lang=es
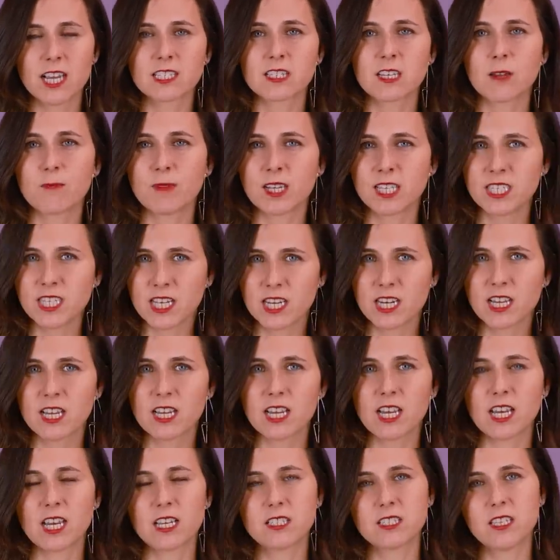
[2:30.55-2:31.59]
hasta mañana
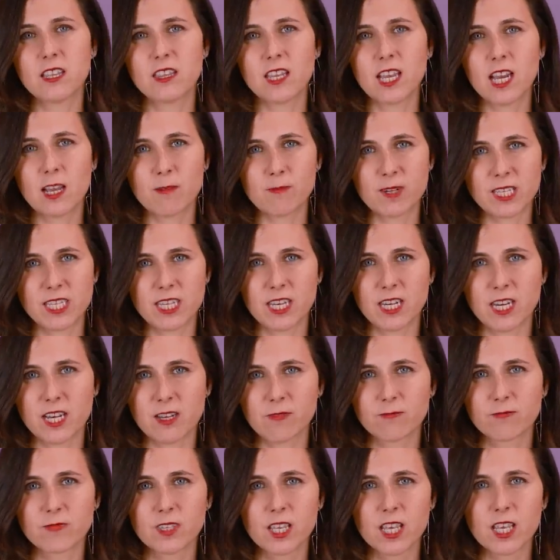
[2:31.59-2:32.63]
a las 10 de la mañana.